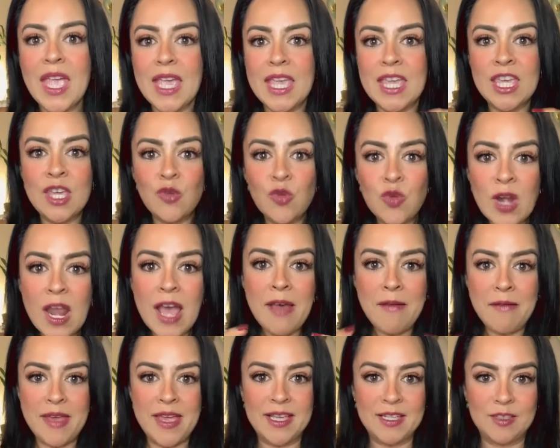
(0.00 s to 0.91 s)
Y
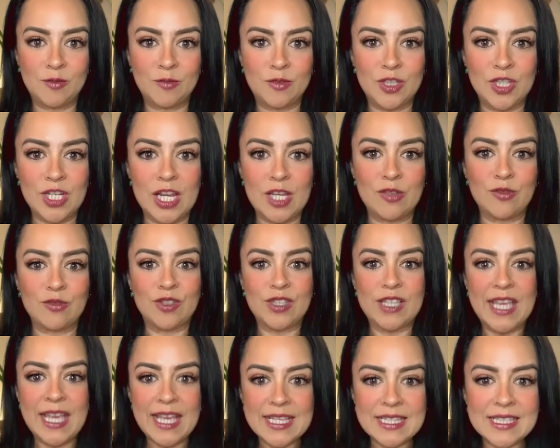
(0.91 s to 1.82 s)
una vez, muchachos,
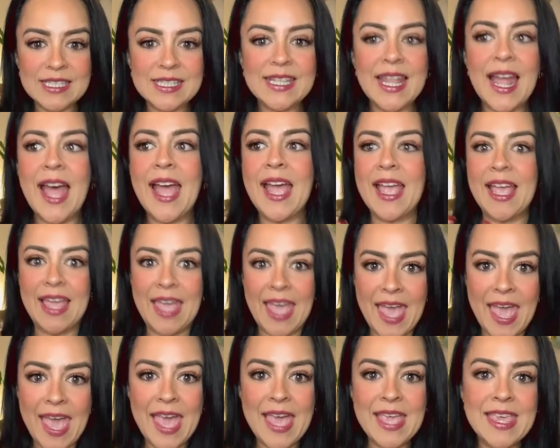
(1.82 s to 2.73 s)
que está,
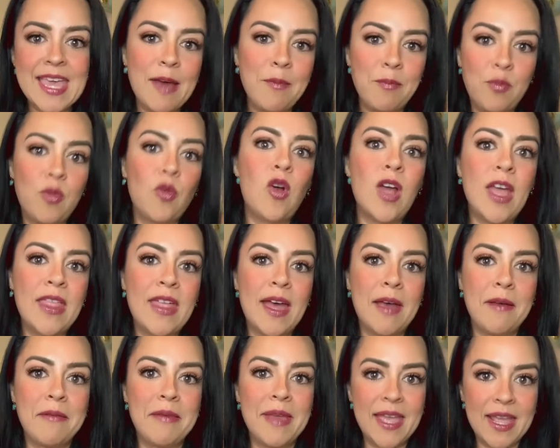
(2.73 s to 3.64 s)
que ella
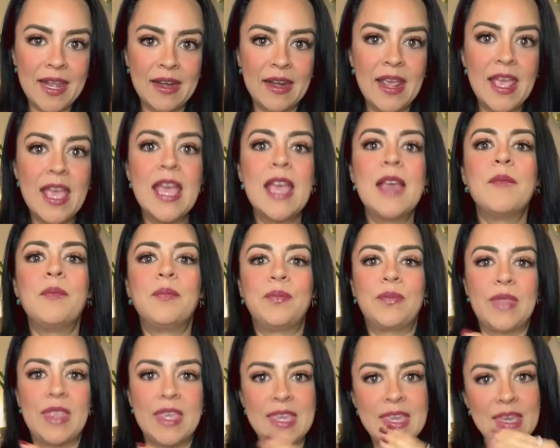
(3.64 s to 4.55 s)
pueda ver
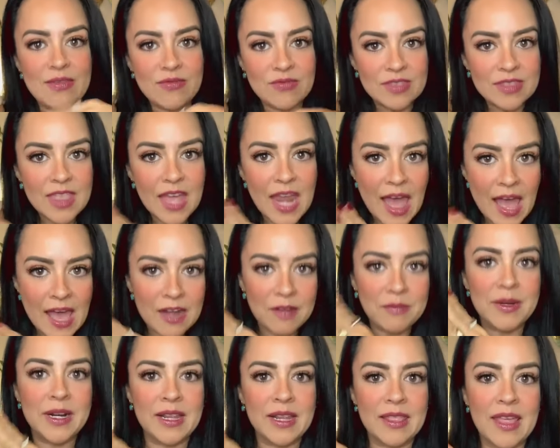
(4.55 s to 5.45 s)
y
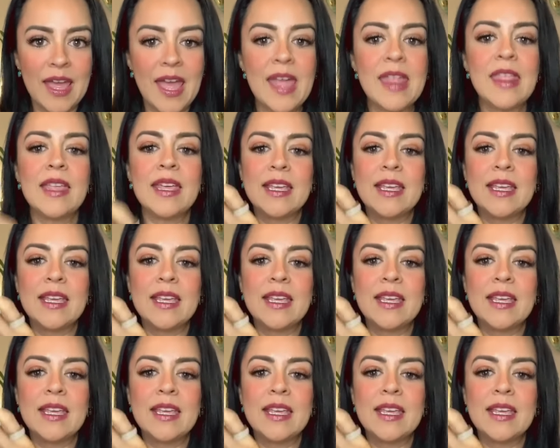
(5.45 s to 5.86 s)
entrar, ¿verdad?